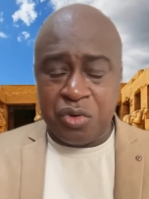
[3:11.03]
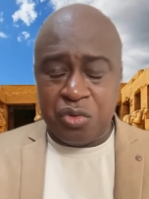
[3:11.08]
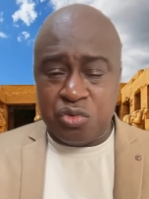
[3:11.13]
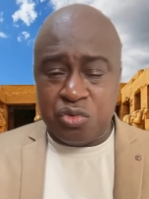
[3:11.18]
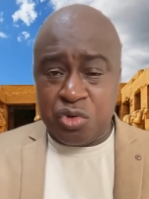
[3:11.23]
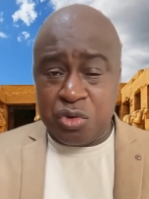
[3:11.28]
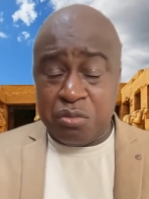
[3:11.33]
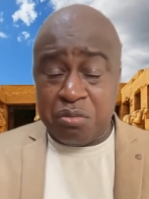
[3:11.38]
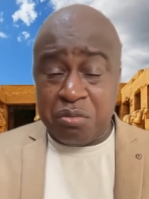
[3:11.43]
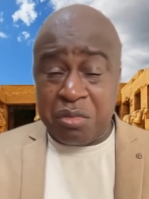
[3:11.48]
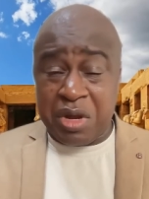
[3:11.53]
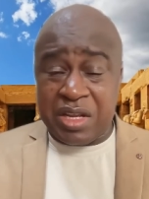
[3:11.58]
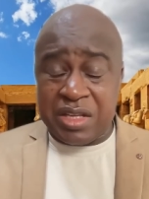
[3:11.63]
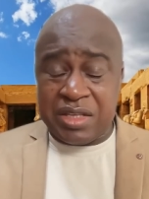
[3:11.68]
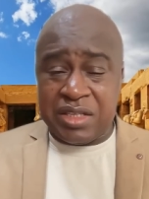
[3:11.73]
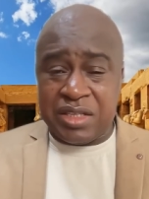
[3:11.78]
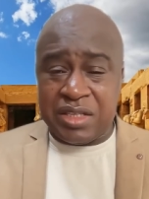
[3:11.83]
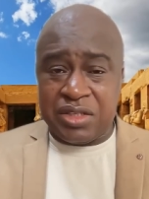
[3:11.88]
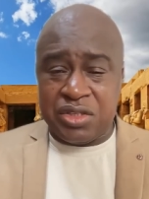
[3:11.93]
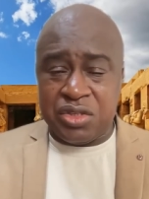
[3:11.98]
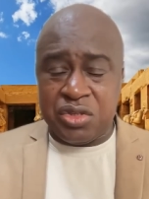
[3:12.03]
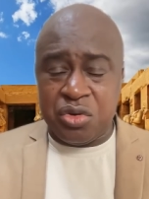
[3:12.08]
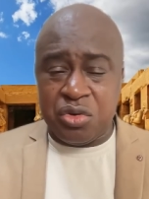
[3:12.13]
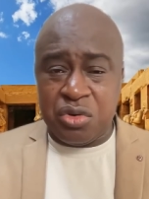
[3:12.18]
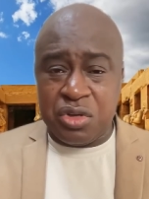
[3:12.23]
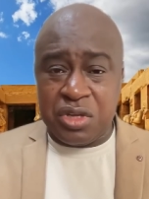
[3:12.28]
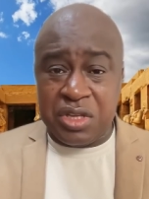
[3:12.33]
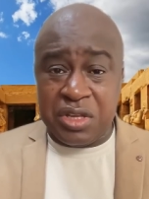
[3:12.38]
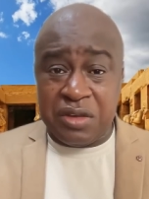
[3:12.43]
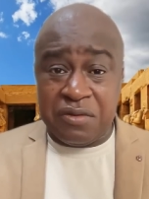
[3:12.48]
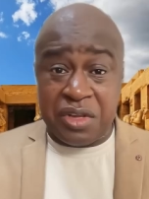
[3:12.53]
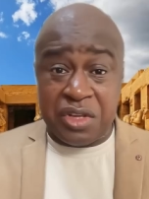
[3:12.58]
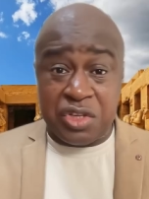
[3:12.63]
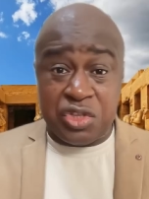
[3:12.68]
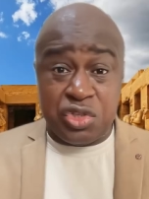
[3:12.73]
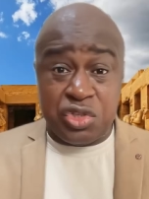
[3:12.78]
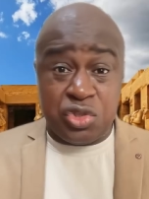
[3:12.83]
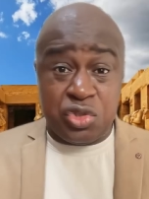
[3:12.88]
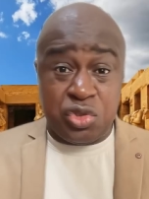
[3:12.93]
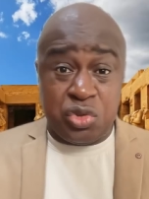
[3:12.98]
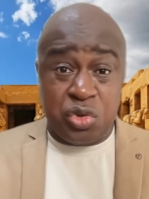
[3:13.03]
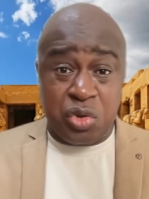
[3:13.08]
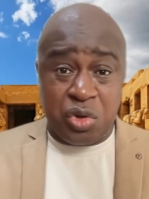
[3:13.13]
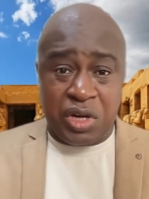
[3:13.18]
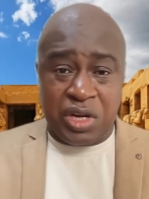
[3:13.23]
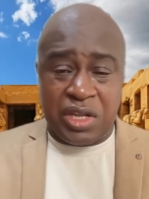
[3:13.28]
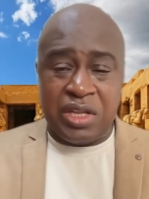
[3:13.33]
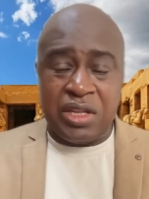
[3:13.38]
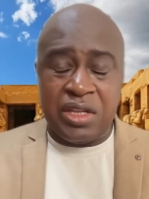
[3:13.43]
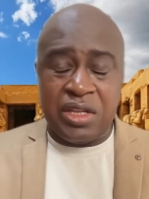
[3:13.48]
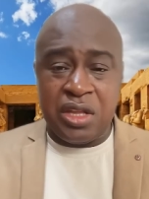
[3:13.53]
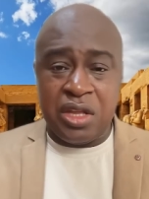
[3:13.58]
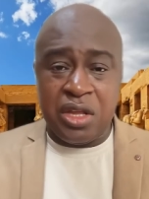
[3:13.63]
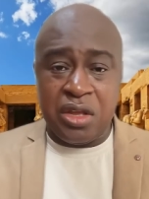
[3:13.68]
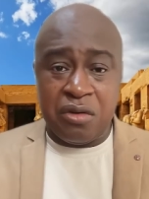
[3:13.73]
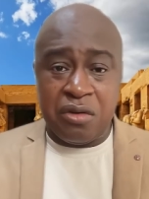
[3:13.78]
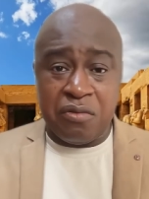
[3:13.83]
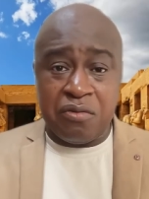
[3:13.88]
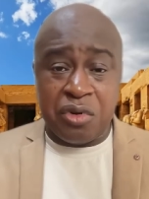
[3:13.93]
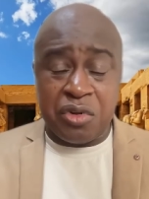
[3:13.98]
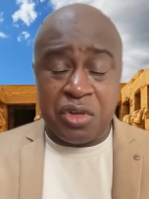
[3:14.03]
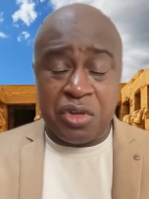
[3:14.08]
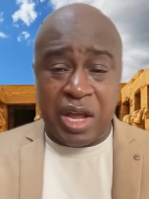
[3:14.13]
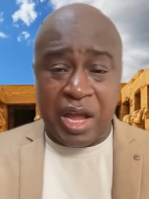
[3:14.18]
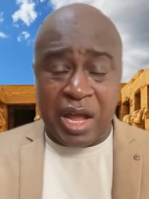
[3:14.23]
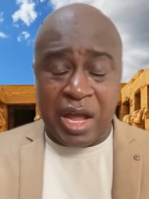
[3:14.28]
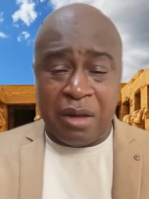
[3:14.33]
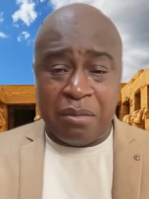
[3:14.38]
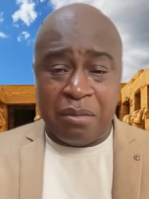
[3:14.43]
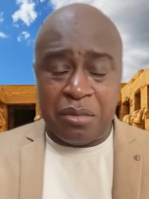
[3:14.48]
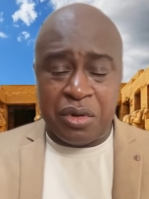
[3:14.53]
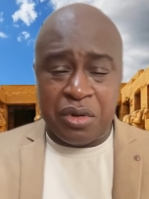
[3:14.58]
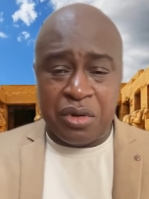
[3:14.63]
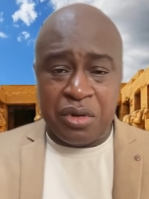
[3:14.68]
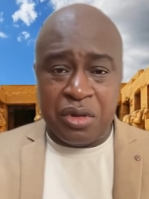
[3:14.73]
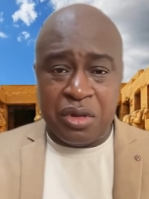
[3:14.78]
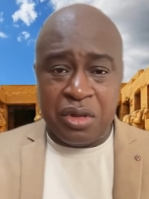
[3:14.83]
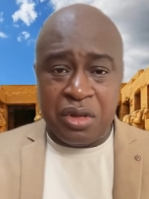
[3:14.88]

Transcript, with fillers: d'une malédiction qui vient sceller votre âme